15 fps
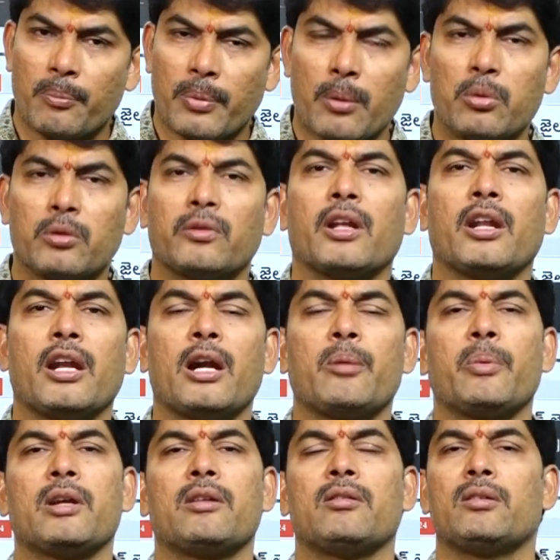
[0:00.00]
ప్రభుత్వాన్ని
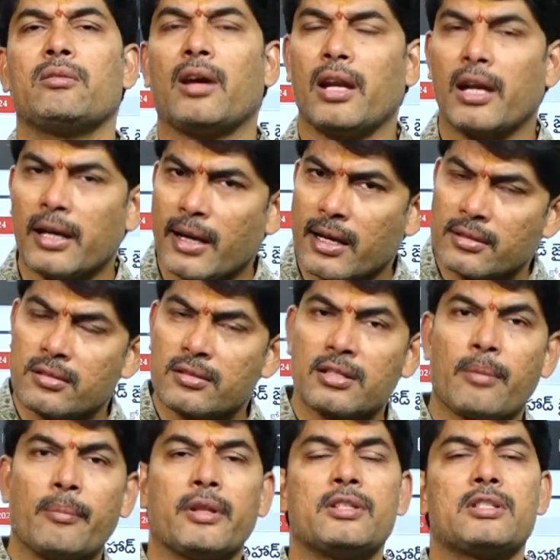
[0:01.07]
నడిపేటువంటి వాళ్ళే డ్రగ్స్కి
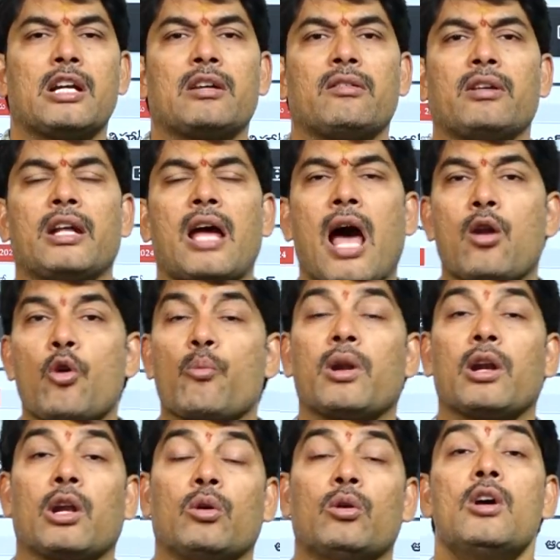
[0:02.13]
సంబంధించినటువంటి
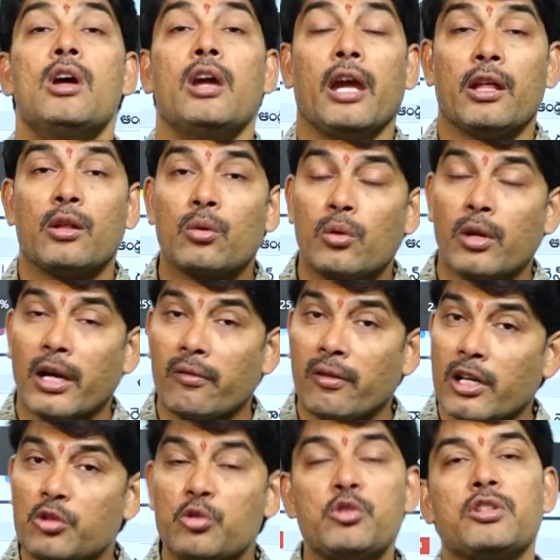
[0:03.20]
ఆరోపణలు
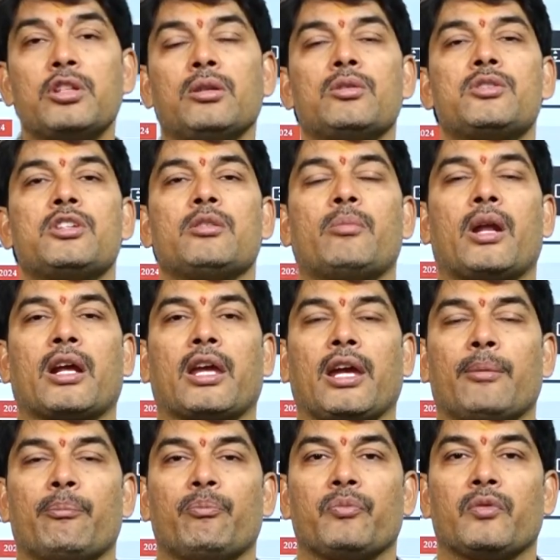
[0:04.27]
ఎదుర్కొనేటువంటి దుస్థితి వచ్చింది మనకి
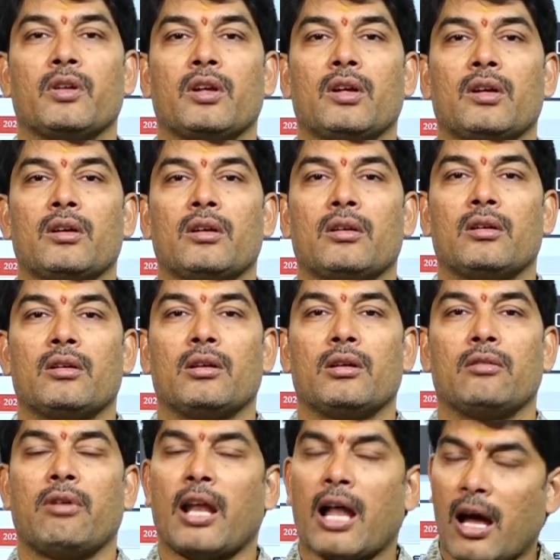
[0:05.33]

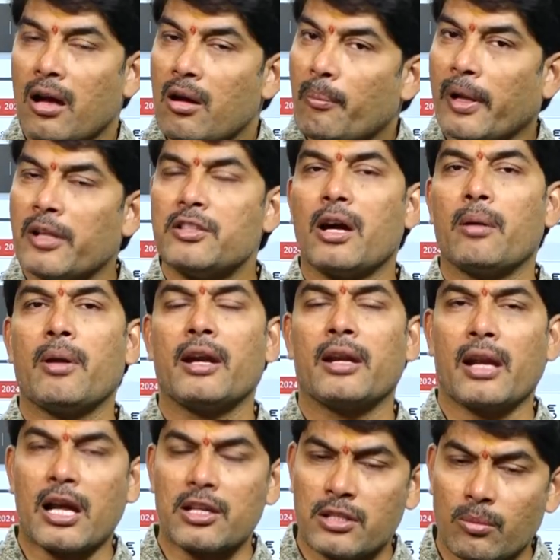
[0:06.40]
ఇవాళ పంజాబ్ లాంటి
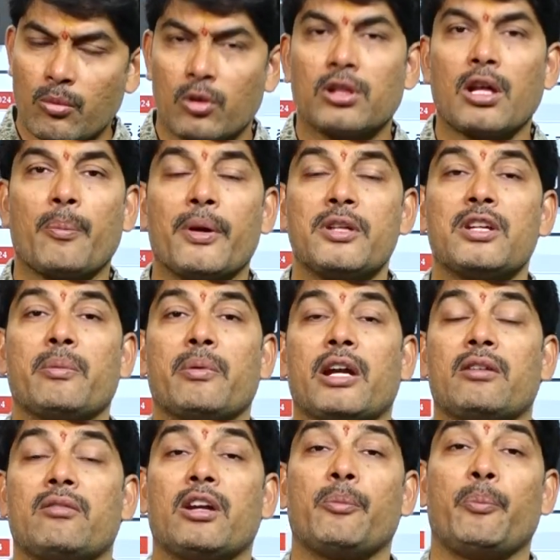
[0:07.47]
రాష్ట్రం ఉడతా పంజాబ్
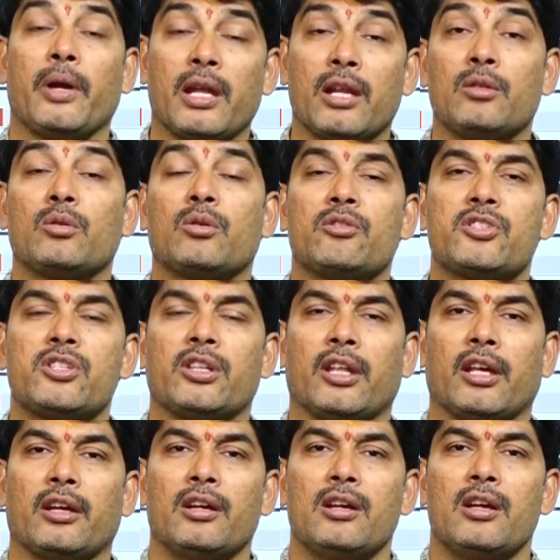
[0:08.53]
అనేటువంటి పేరు ఎందుకు వచ్చింది